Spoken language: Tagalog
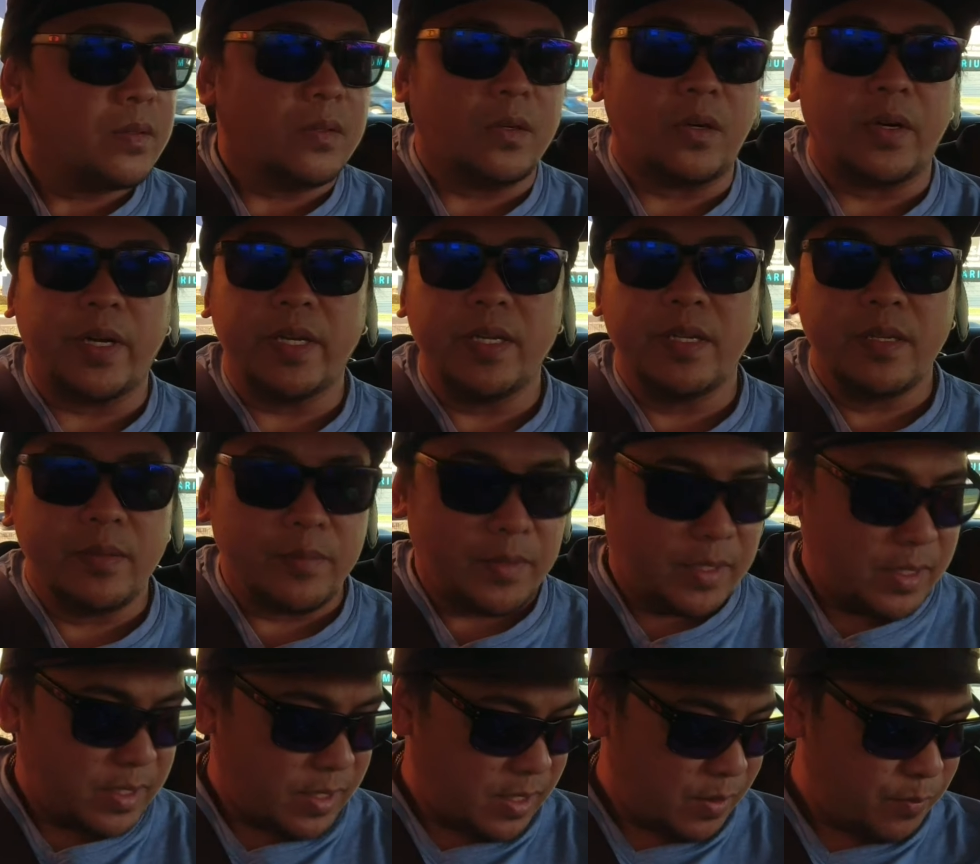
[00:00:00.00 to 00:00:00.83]
Okay,
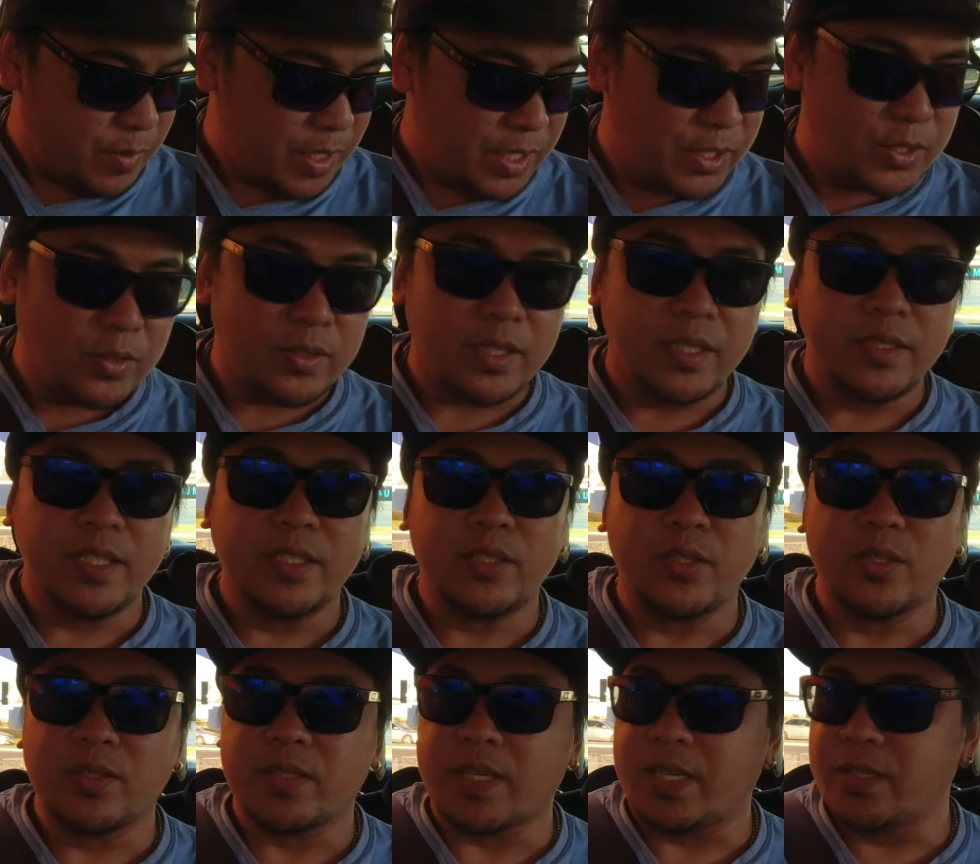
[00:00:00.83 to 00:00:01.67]
mga kabalasong,
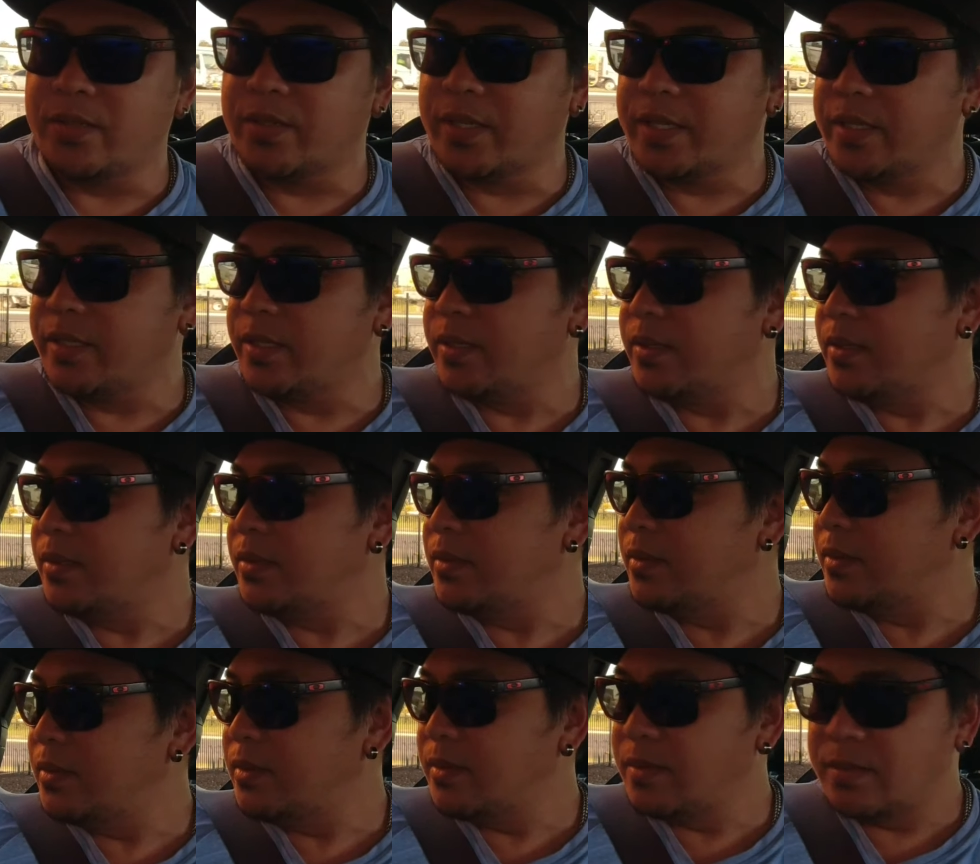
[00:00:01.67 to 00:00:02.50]
nandito na tayo ngayon, ano?
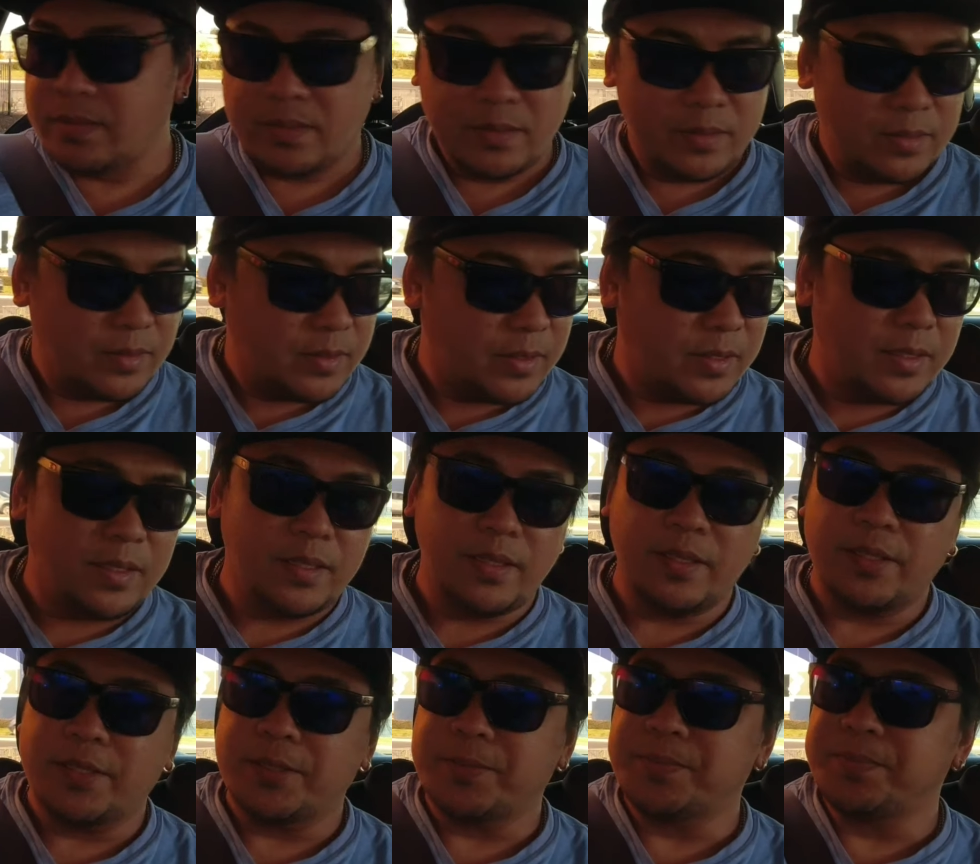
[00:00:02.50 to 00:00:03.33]

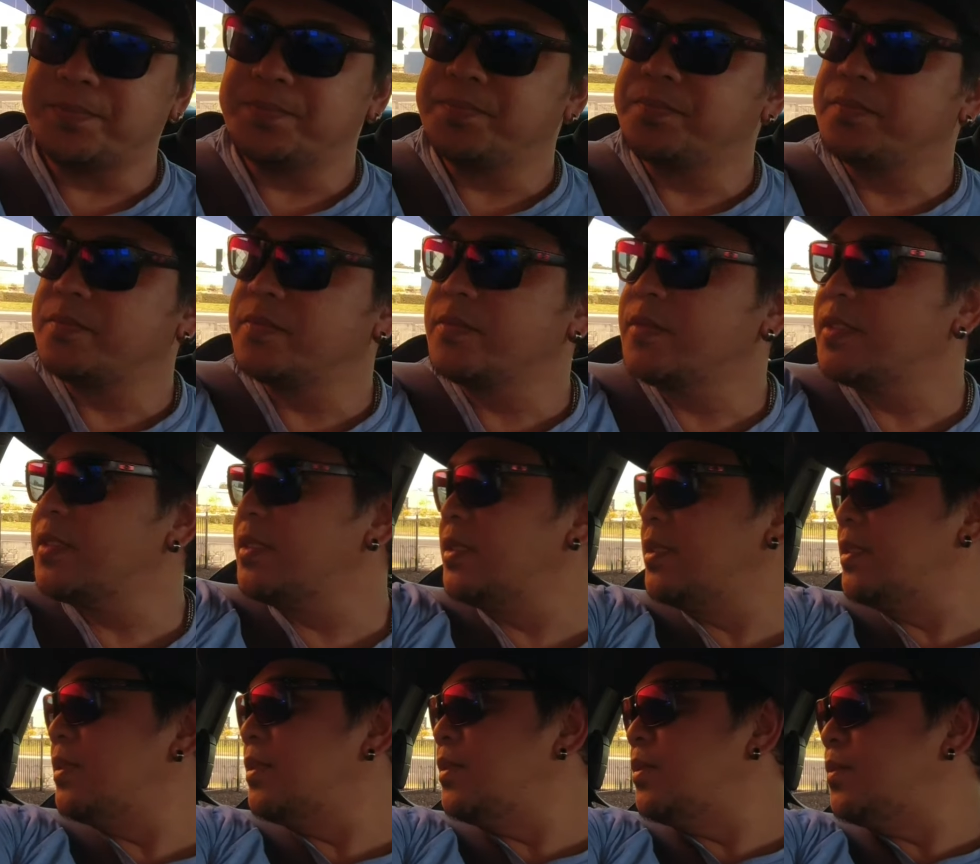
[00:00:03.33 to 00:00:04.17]
Um,
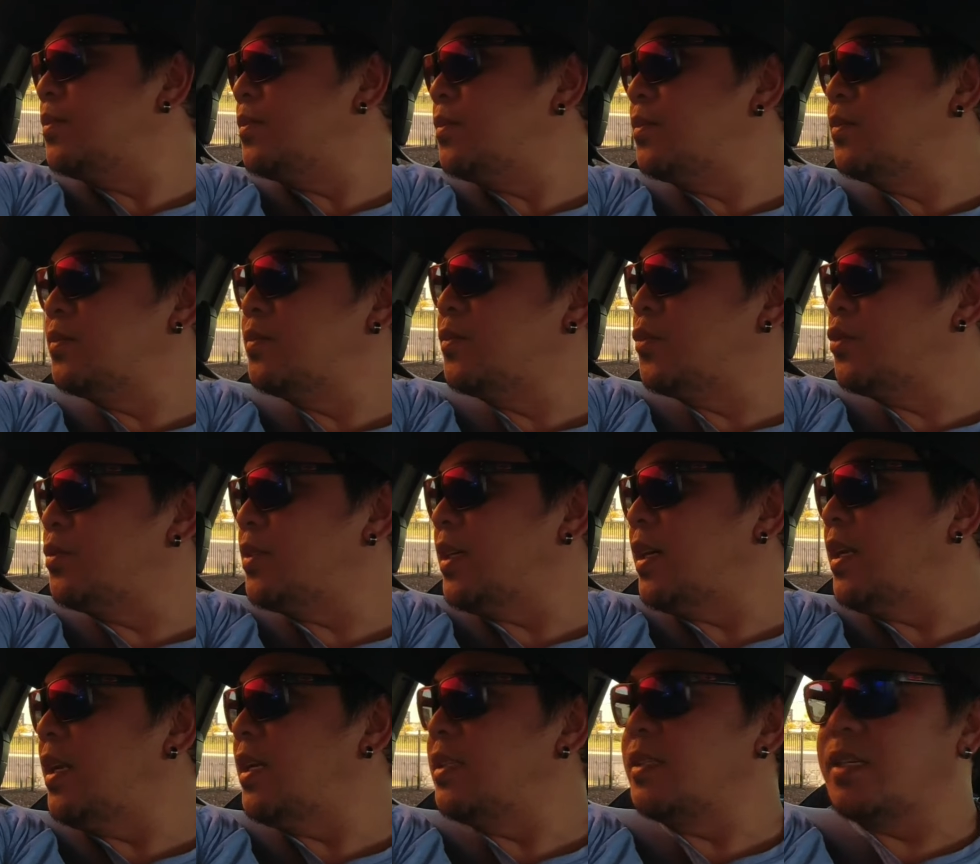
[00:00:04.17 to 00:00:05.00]

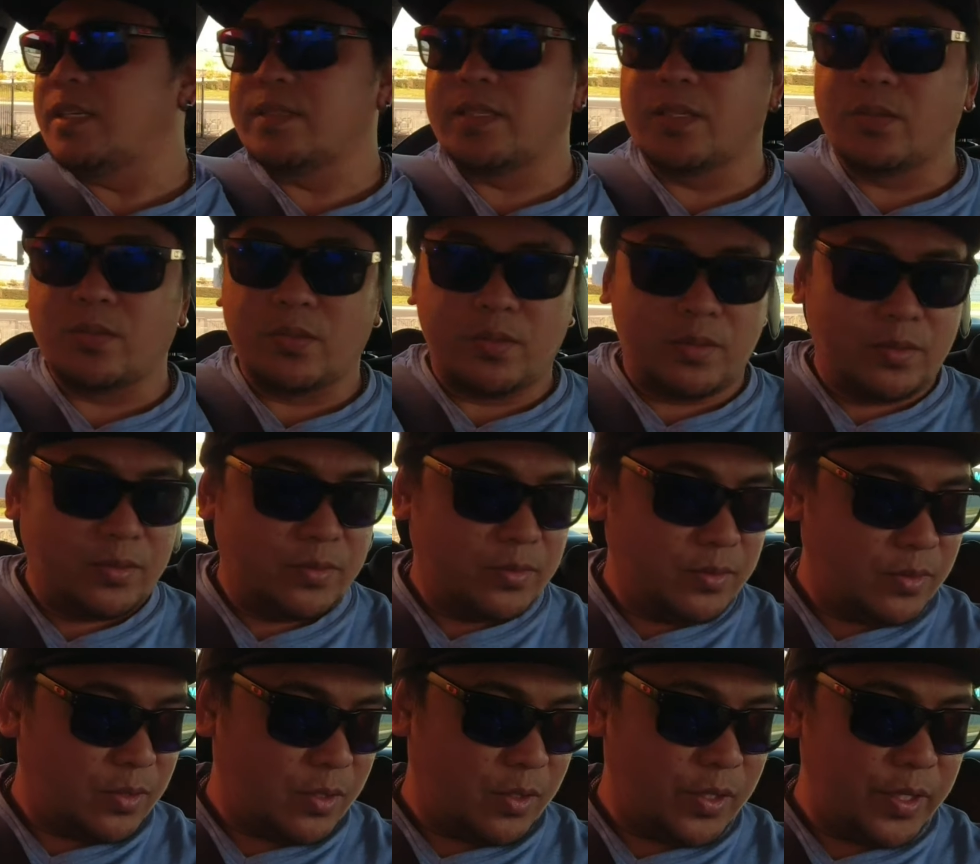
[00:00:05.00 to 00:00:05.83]
puntahan lang natin
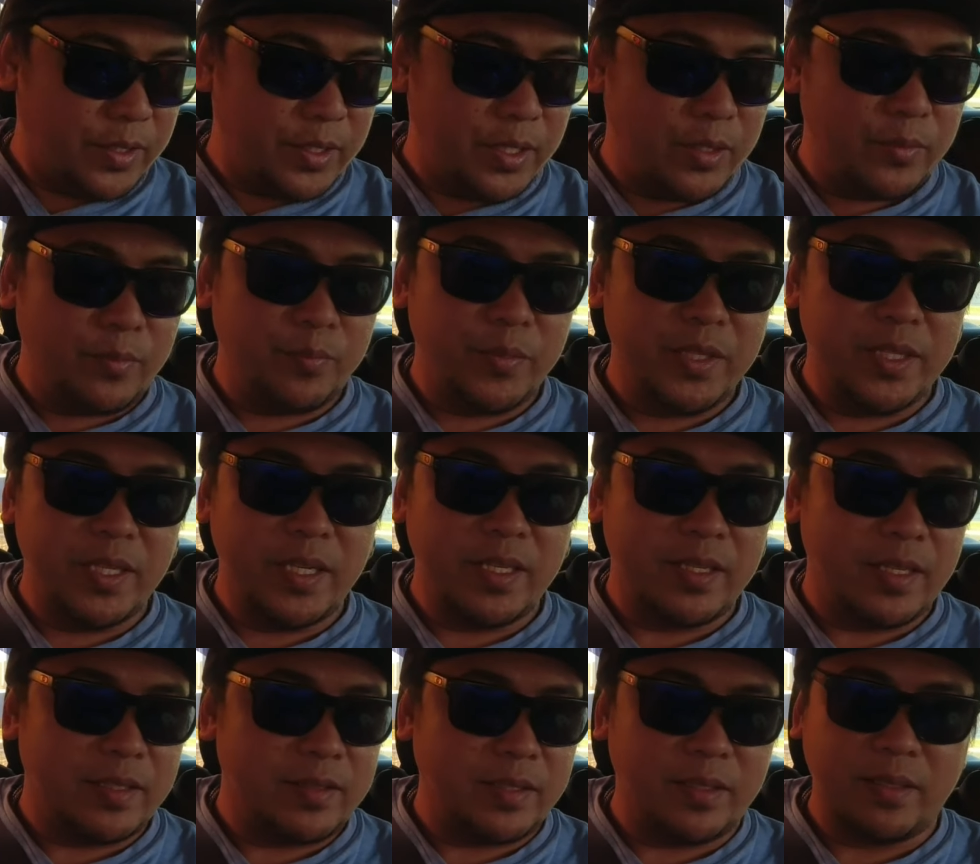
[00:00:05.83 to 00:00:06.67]
kung okay na yung
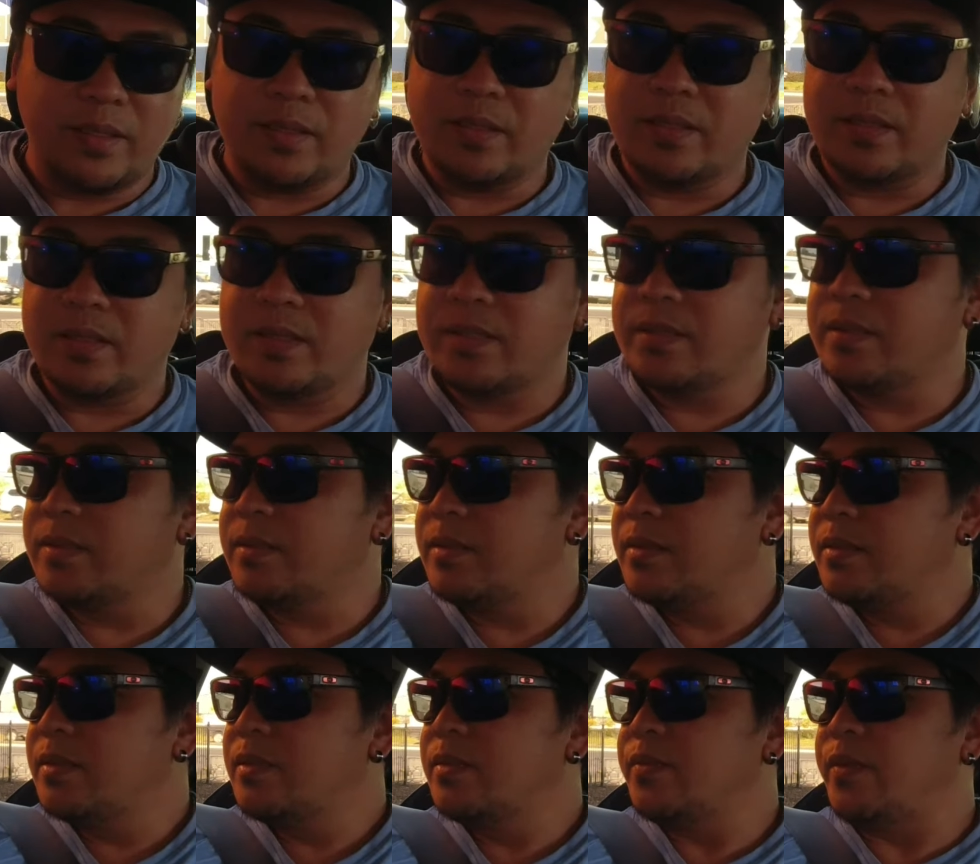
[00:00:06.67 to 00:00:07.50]
binili nating
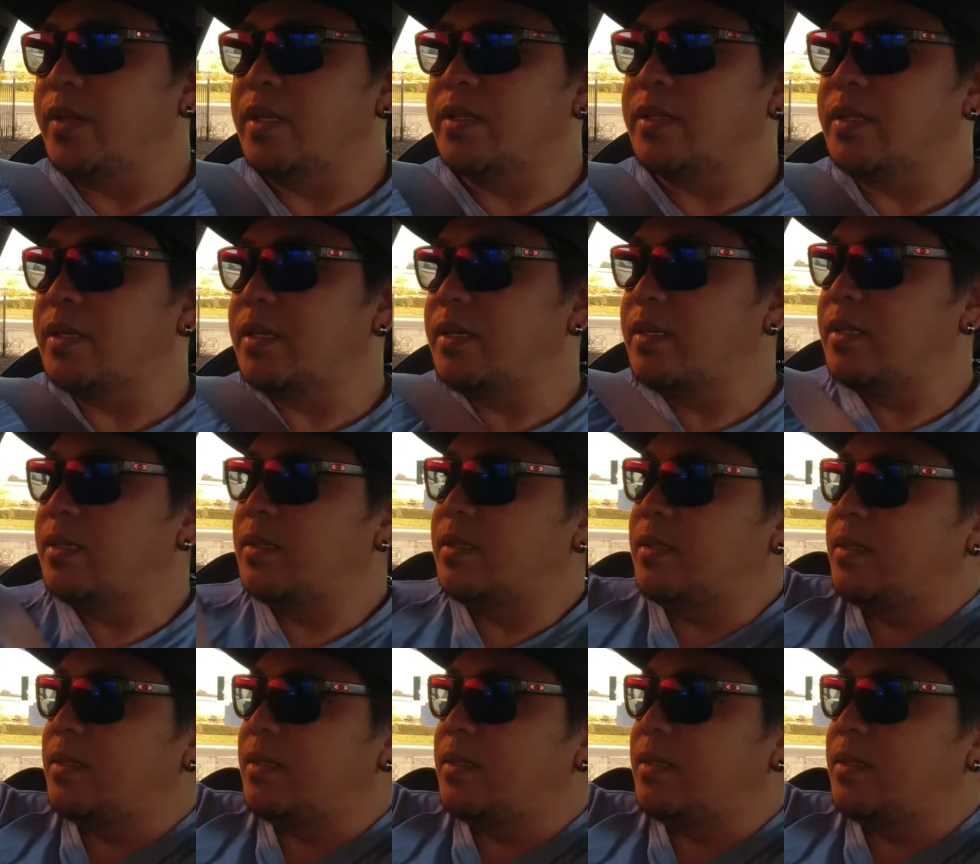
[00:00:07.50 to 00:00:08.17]
filter.